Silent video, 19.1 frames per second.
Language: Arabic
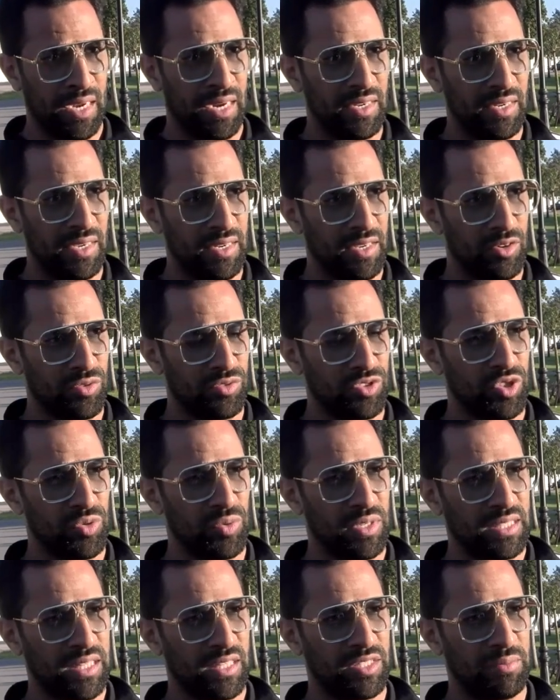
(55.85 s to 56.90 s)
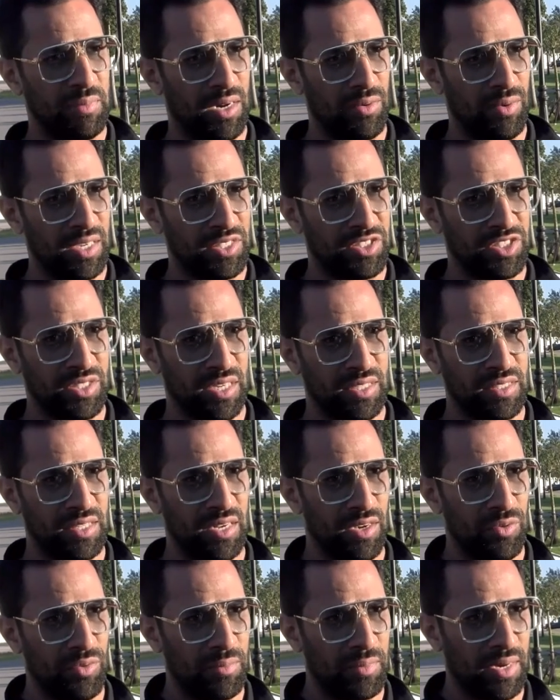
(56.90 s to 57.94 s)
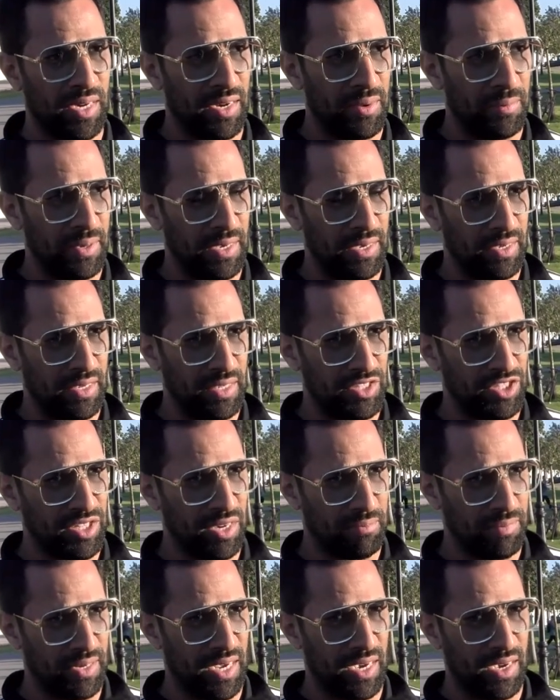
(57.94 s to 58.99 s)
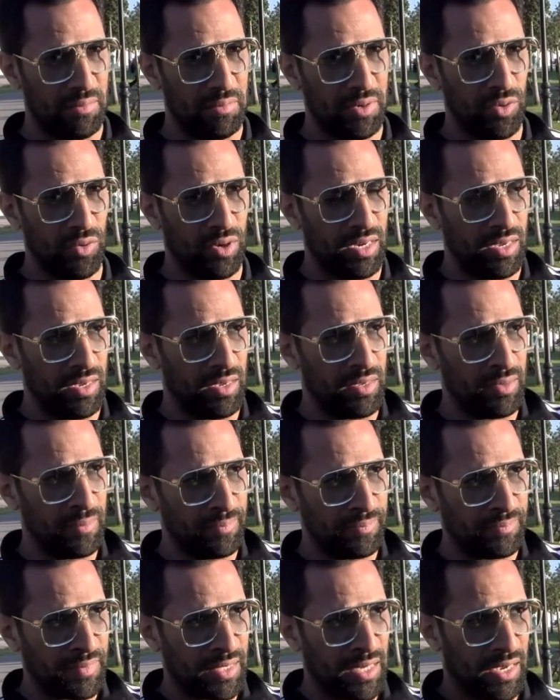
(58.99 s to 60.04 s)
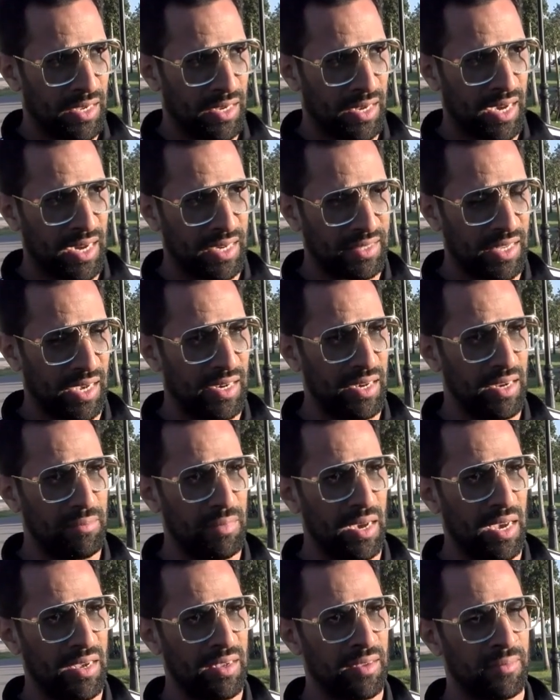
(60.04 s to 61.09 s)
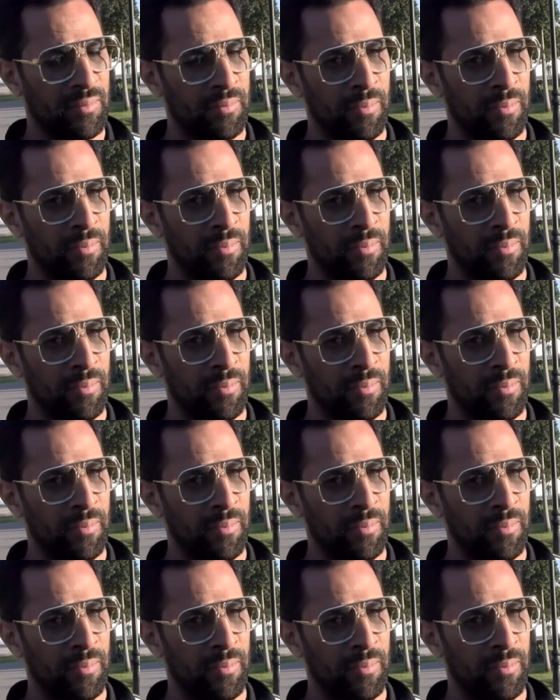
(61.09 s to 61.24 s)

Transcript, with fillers: انني كنت تواصلت مع واحد الشخص اللي هو مغربي هشام بن حامي ولا الاعضاء اللي معاه